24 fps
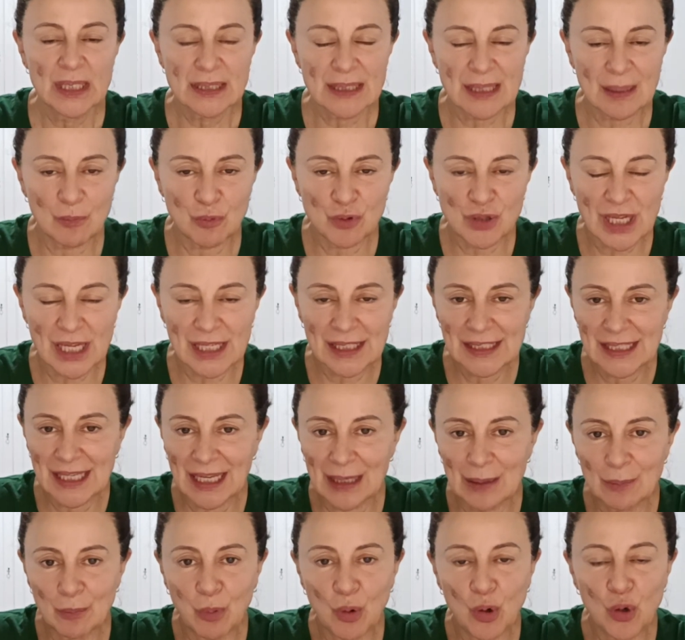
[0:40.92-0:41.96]
Estamos ahí
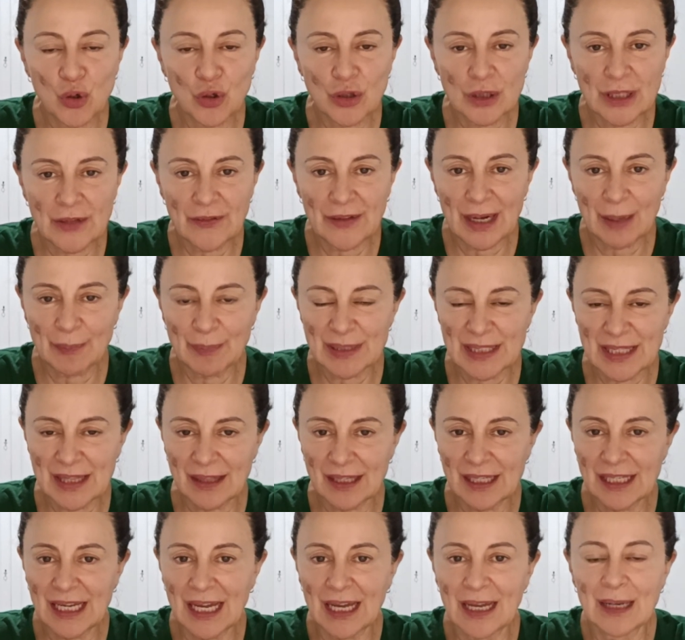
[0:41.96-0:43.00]
al borde de la piscina,